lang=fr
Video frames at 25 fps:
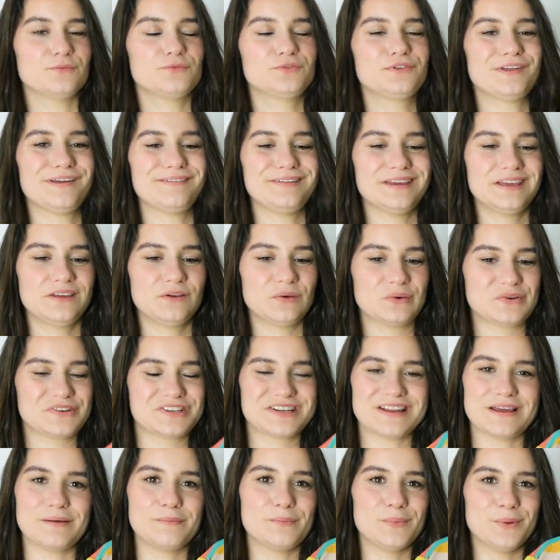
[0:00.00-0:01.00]
Vous savez que
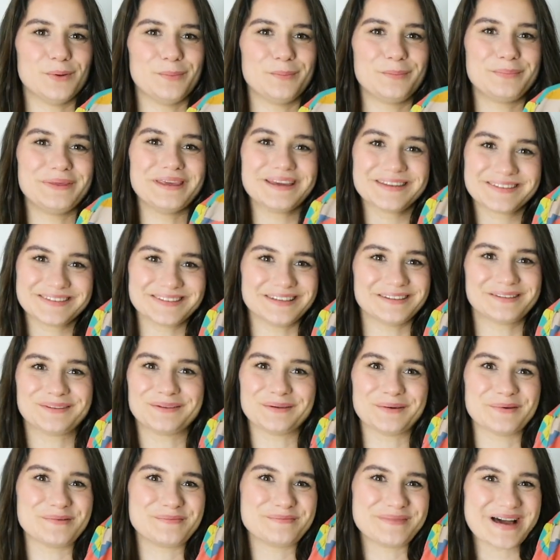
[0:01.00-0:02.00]
j'aime bien cette
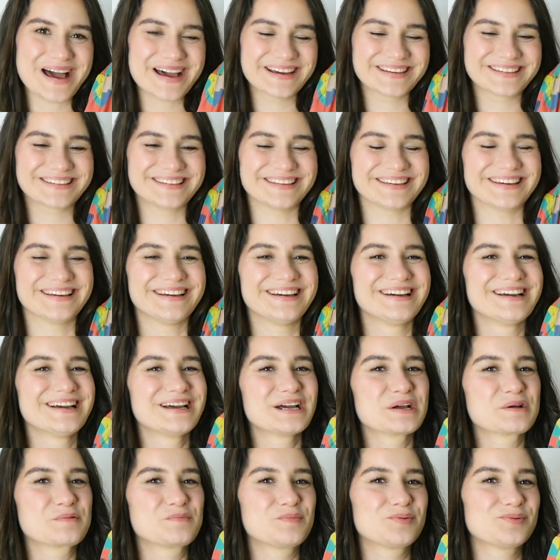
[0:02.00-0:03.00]
euh, marque
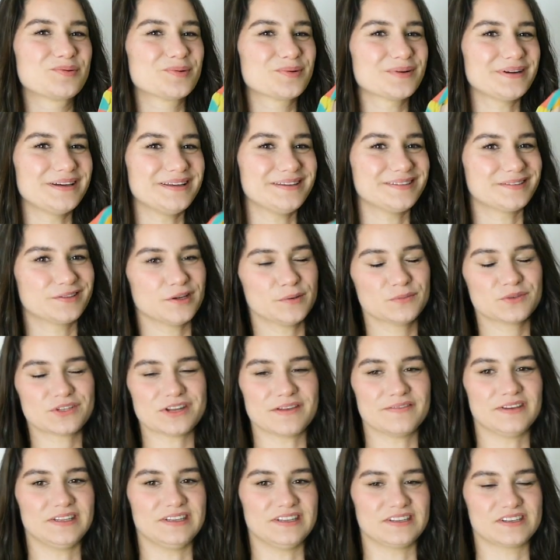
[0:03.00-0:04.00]
pour les hommes,
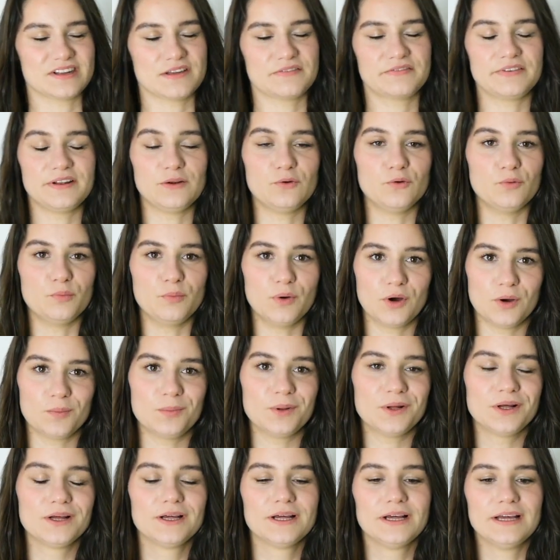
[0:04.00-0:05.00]
j'avais déjà fait le
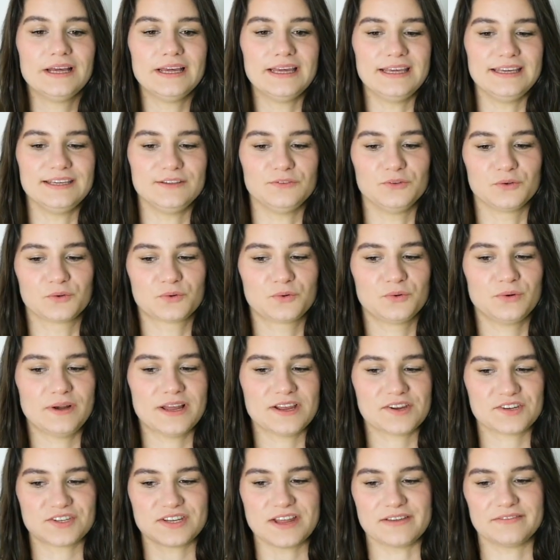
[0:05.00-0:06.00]
bob et du coup
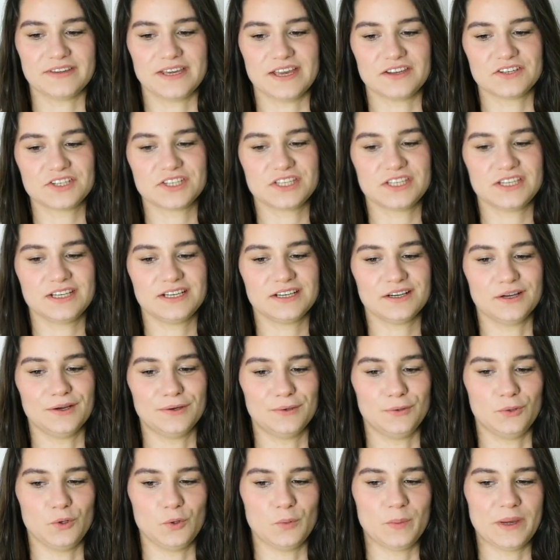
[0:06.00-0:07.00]
là j'avais acheté
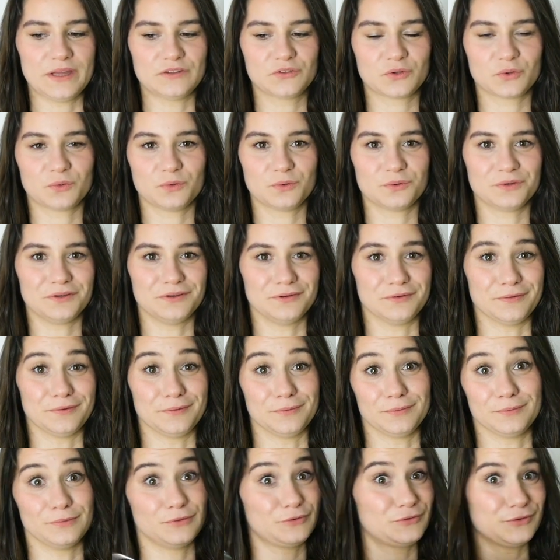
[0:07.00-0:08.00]
euh, le patron euh,
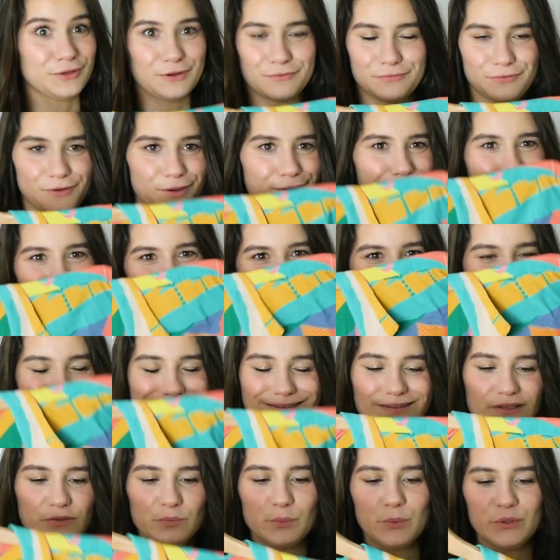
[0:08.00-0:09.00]
surfeur en fait,
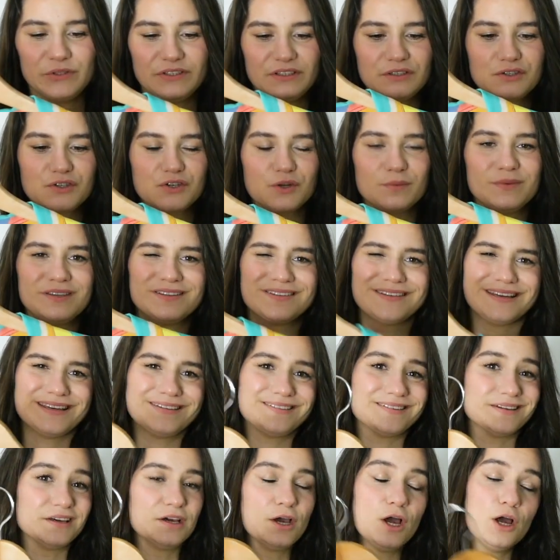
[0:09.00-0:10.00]
c'est une petite
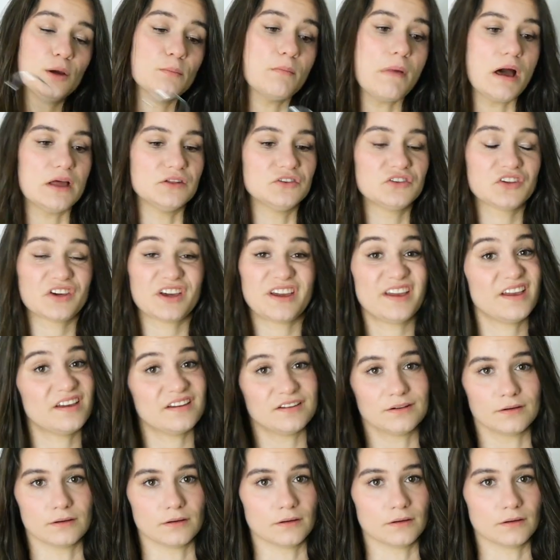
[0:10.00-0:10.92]
chemisette bah, très,